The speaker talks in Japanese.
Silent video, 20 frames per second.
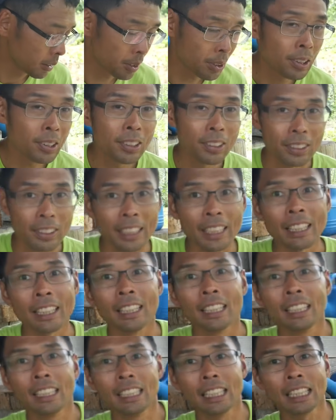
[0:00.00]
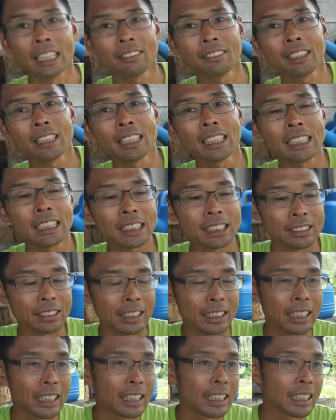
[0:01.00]
ということで、F1 品種
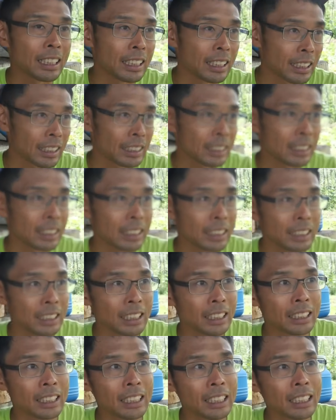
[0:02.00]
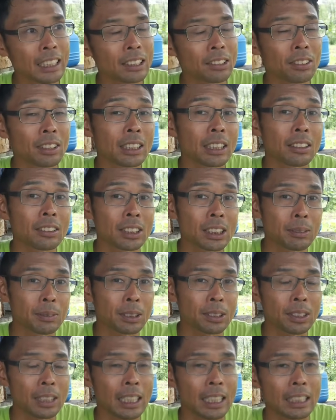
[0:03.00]
が種ができない。で、種が取れたとして
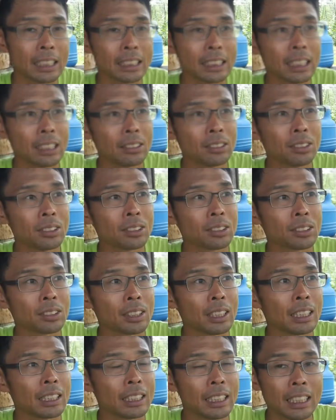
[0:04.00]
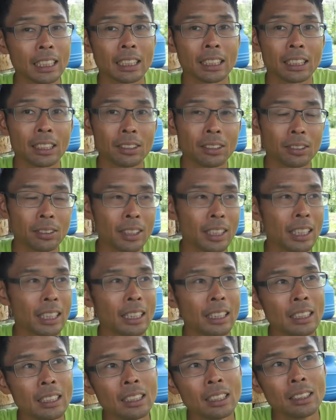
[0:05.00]
もそれが発芽能力がないっていうの
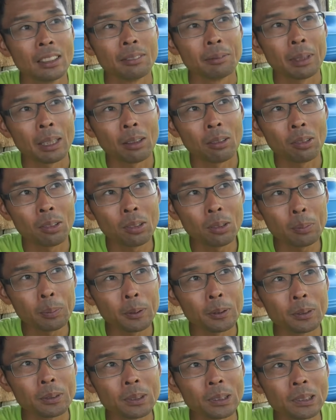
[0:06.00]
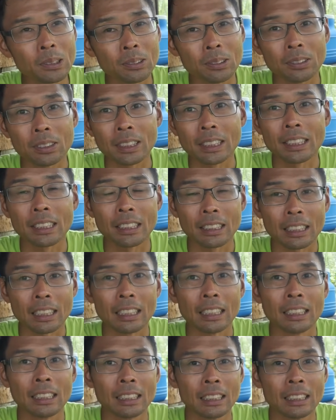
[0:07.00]
は、まあ、ほぼ嘘と言っていいかな。